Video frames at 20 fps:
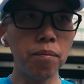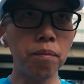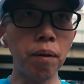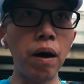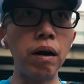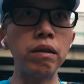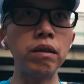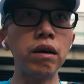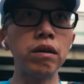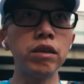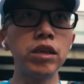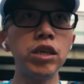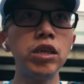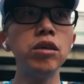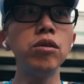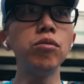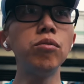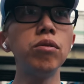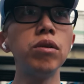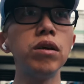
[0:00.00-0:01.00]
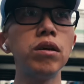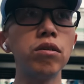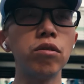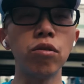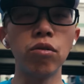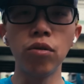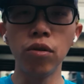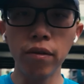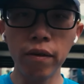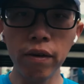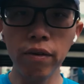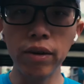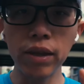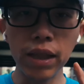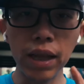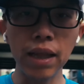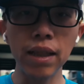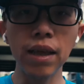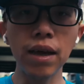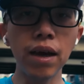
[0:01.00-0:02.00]
跑到七公里的时候，略微有一
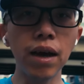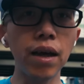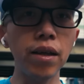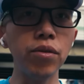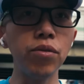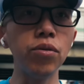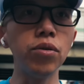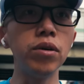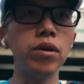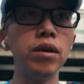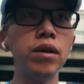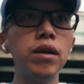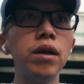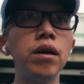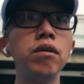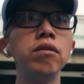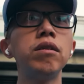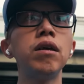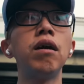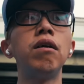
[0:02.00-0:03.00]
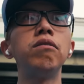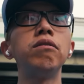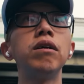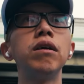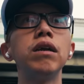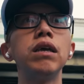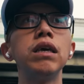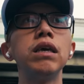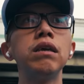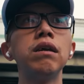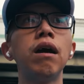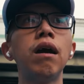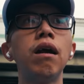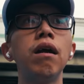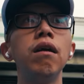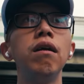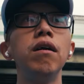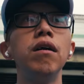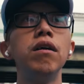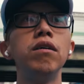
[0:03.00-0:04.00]
点点感觉，然后调整了一下，
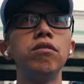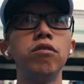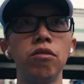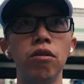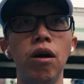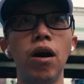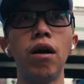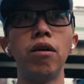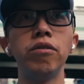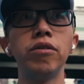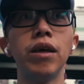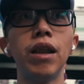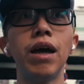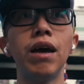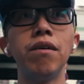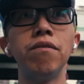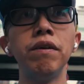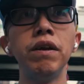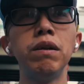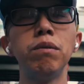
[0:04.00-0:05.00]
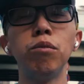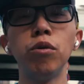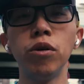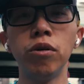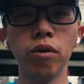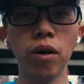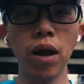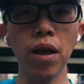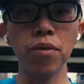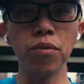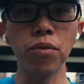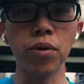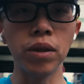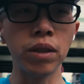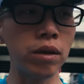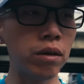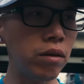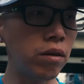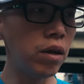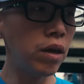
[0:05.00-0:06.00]
就又好起来。为什么会有感觉
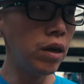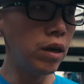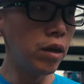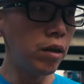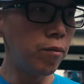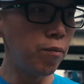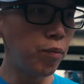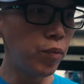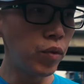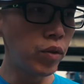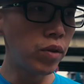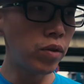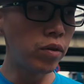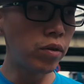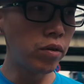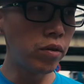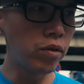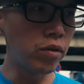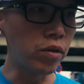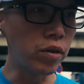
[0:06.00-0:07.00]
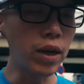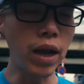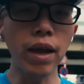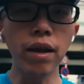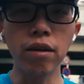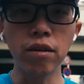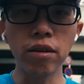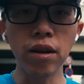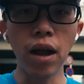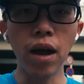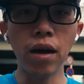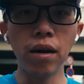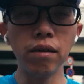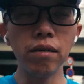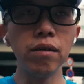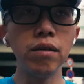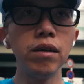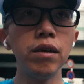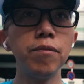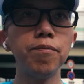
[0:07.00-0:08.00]
呢？就这个伤。
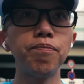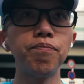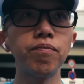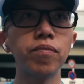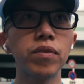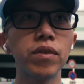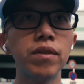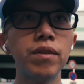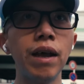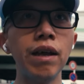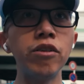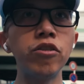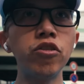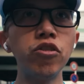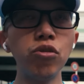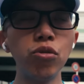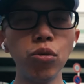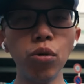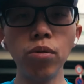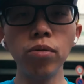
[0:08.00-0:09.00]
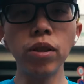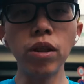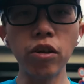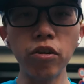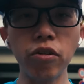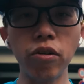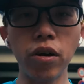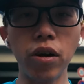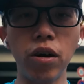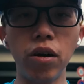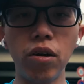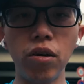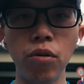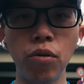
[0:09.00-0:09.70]
在制动的时候